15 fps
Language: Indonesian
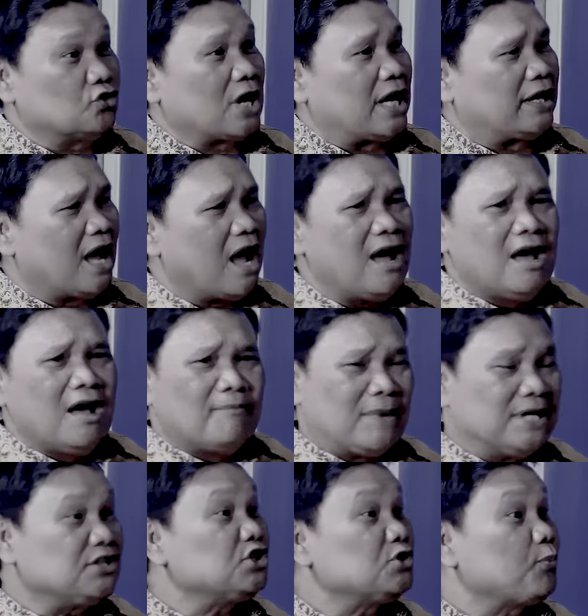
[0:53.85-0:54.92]
saya
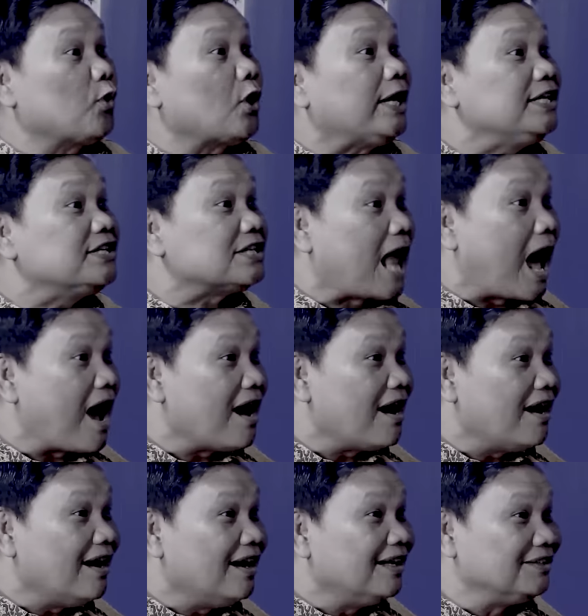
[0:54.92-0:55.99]
masih sporadis lah
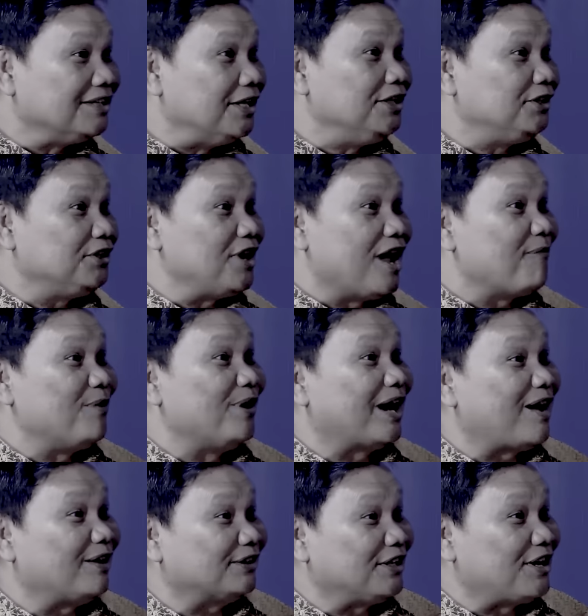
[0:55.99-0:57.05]
jadi tidak
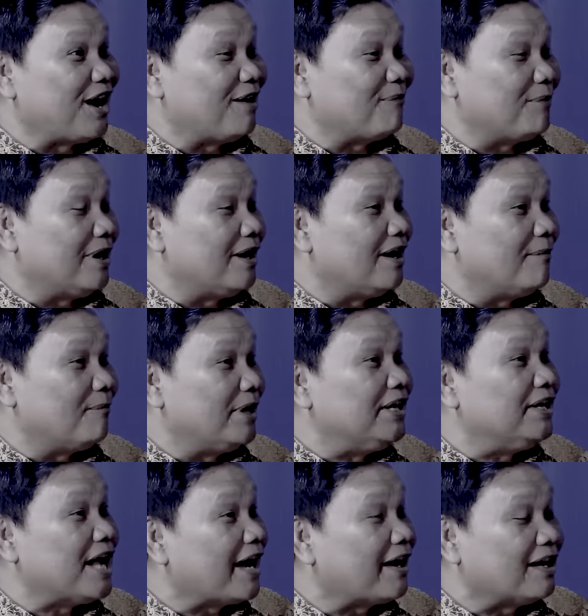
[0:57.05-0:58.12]
merah, tidak
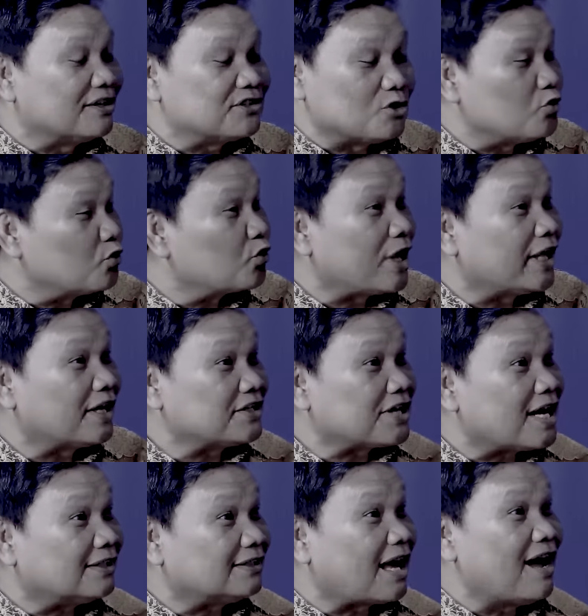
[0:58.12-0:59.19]
mendai seluruh daerah
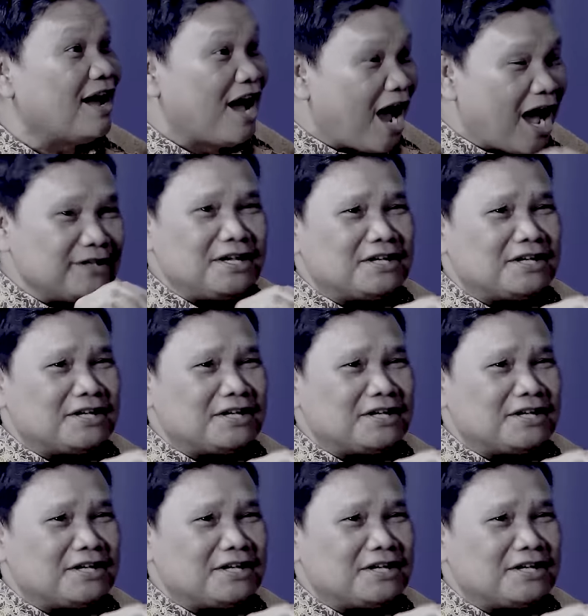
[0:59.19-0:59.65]
Jakarta, hanya